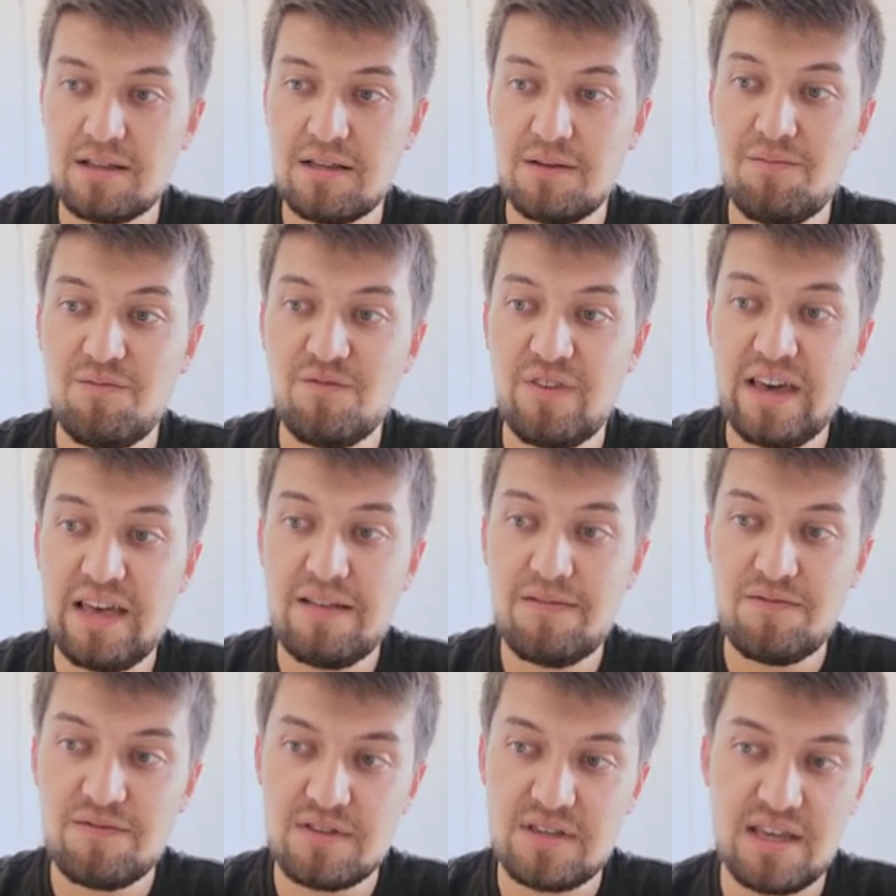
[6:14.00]
dedim
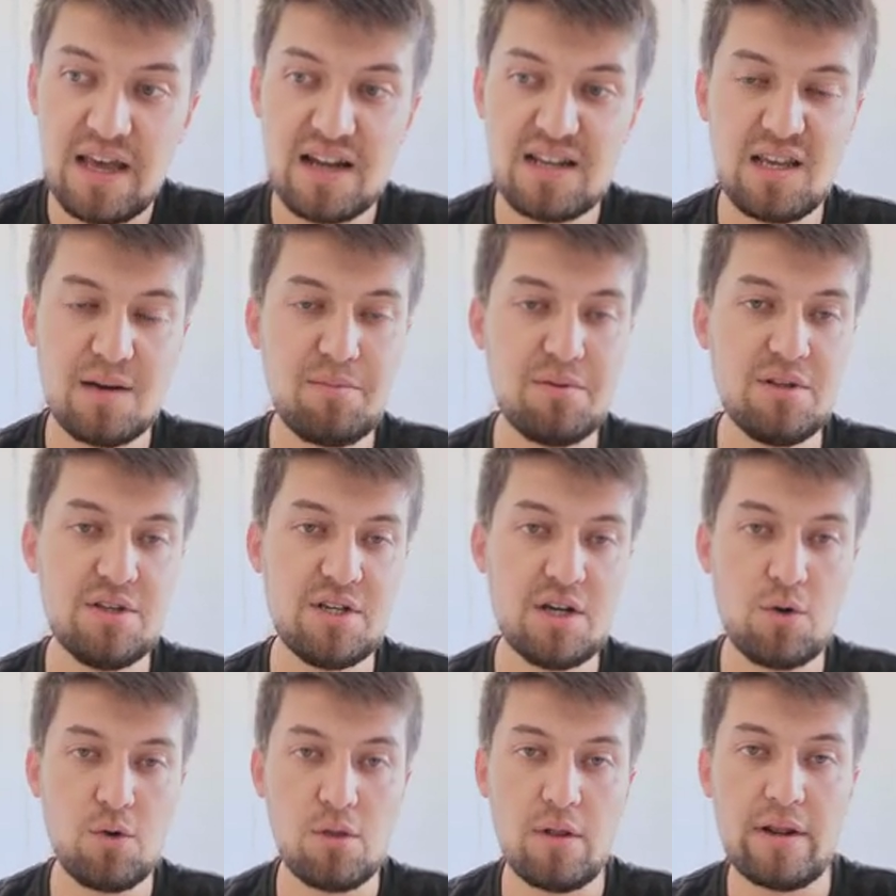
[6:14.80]
ve diğer
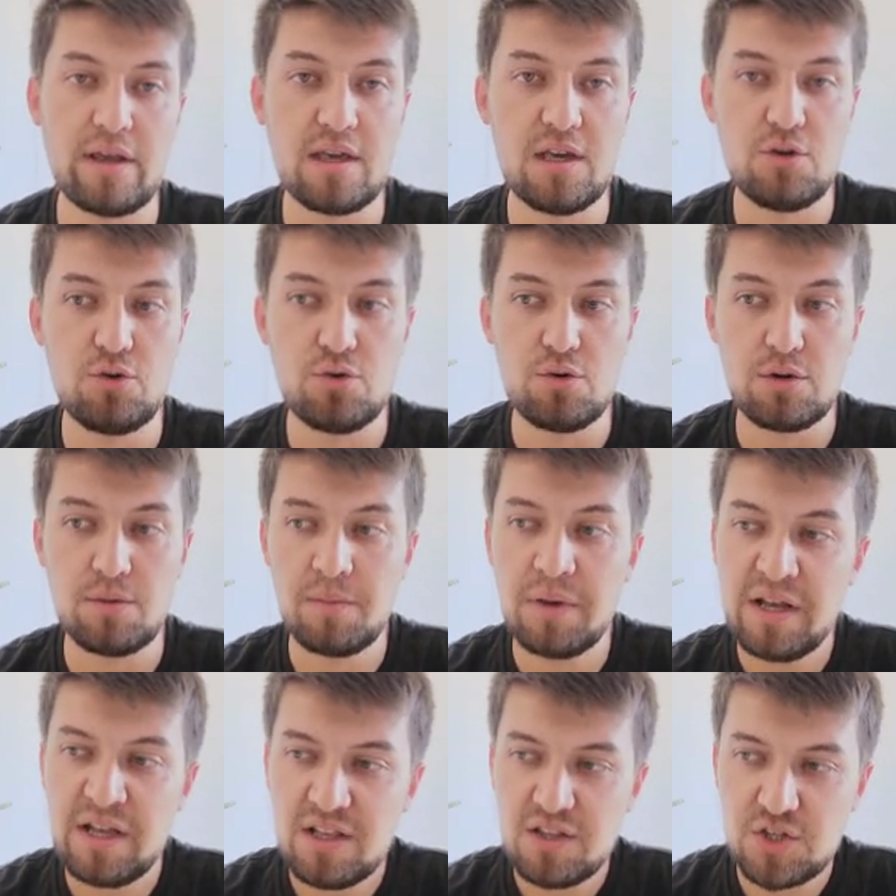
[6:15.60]
yapılacak olana geçiyorum.